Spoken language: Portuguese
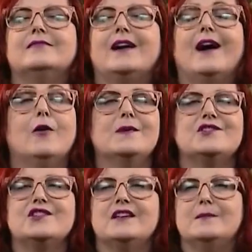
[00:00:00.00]
Alma
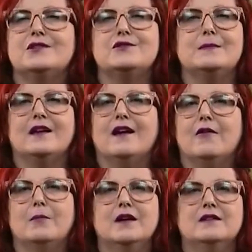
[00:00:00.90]
gêmea de minha
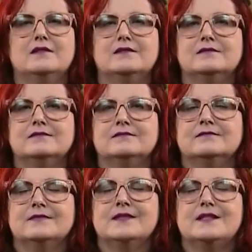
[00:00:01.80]
alma,
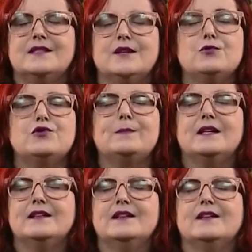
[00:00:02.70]
se eu te
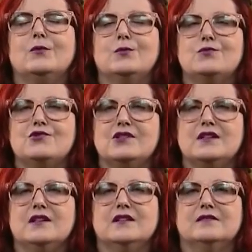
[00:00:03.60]
perder algum
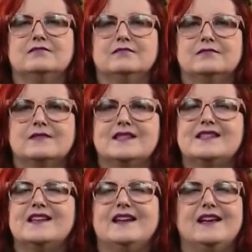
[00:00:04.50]
dia,
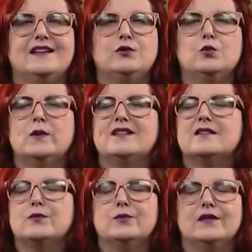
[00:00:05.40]
serei tua
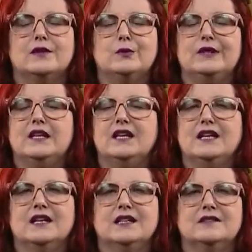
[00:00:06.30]
escura
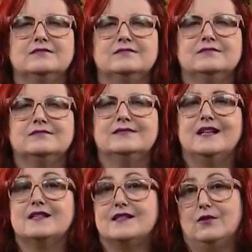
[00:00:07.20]
agonia
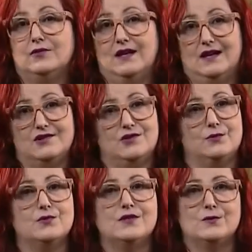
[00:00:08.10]
da saudade
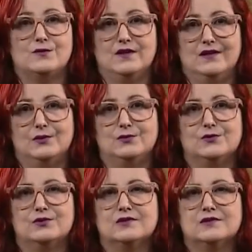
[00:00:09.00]
nos seus véus